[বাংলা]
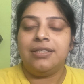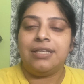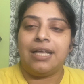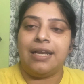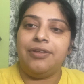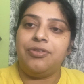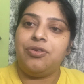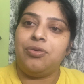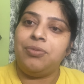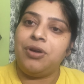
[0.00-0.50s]

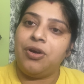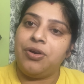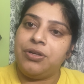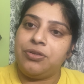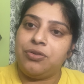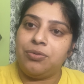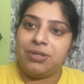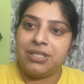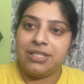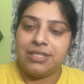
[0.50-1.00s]
তাহলে তোমরা
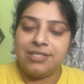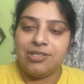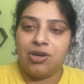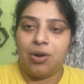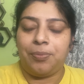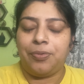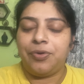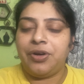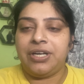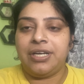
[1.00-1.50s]
তোমাদের যে
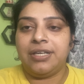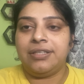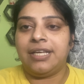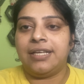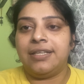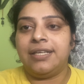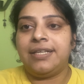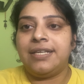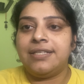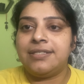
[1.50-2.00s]
অপারেটার
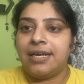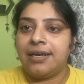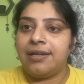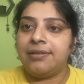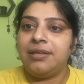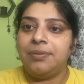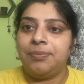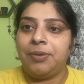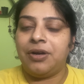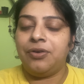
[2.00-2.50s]
তাদেরকে
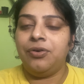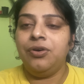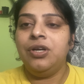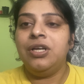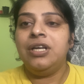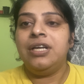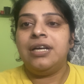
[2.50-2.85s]
জানাতে পারো